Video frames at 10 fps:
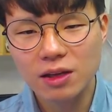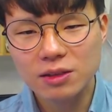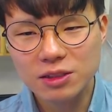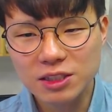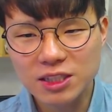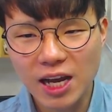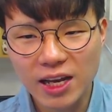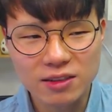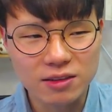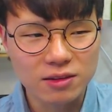그
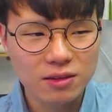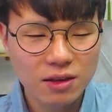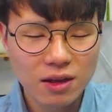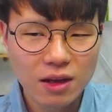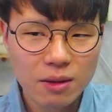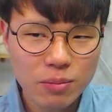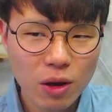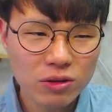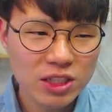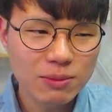차이는
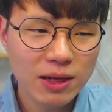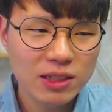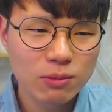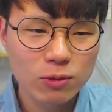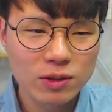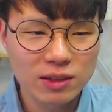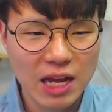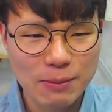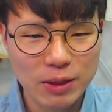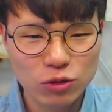평지만을 보는
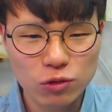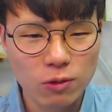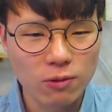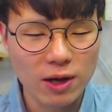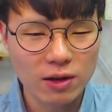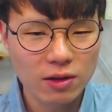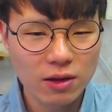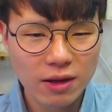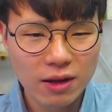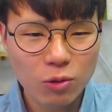아마추어와
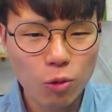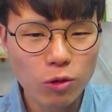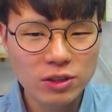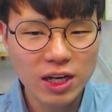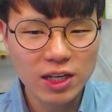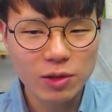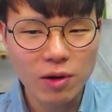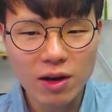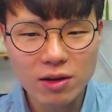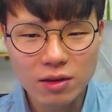
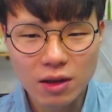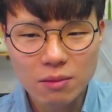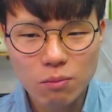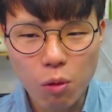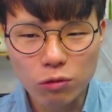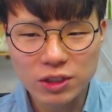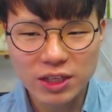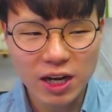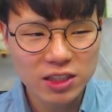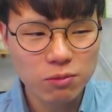골짜기와
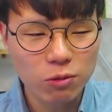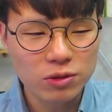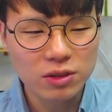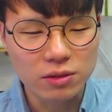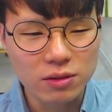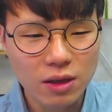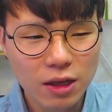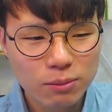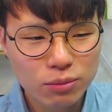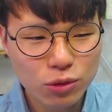봉우리까지 보는
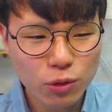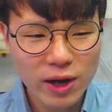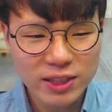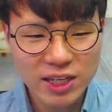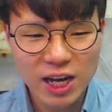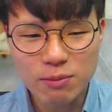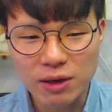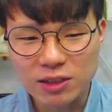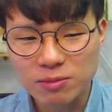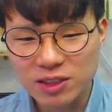프로의
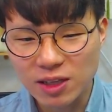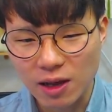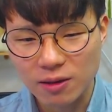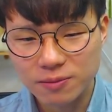차이만큼 크다.